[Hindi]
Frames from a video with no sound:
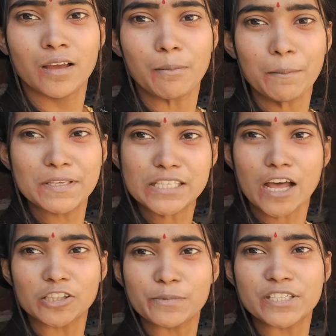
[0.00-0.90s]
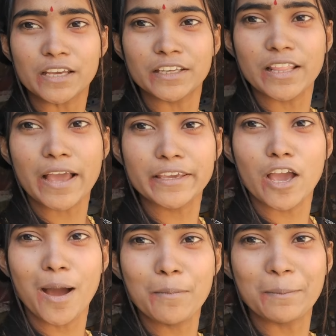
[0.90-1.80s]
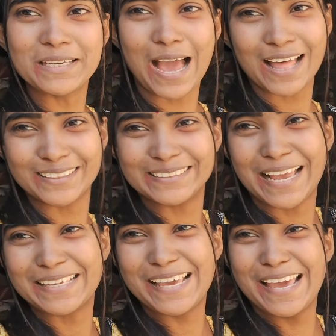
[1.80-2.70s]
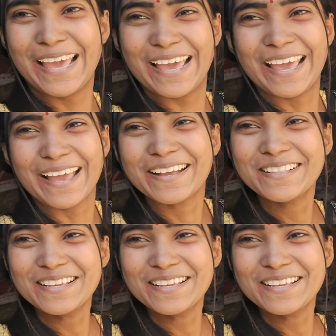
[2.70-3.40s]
मम्मी साथ में जाएंगे ताकि हम हाँ, मम्मी खाती जाएंगे